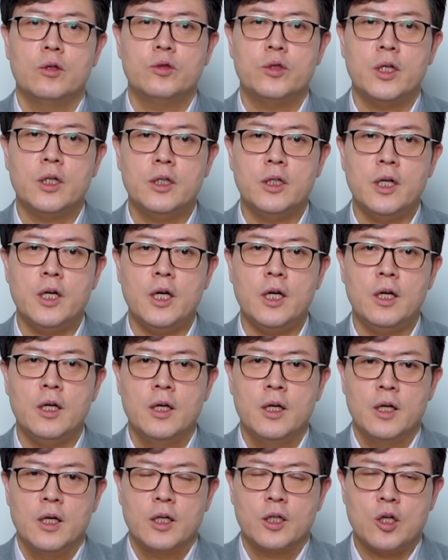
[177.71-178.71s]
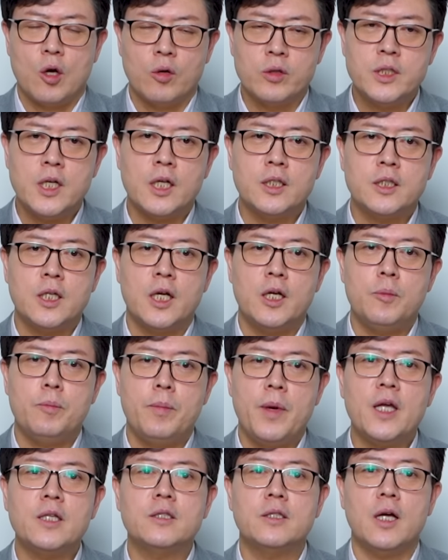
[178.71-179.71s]
최근에
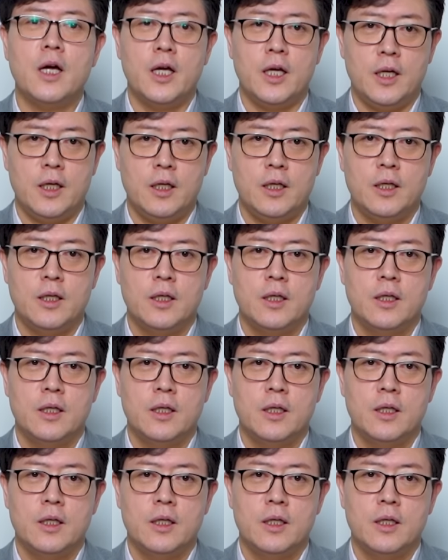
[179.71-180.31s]
경쟁자인 패사이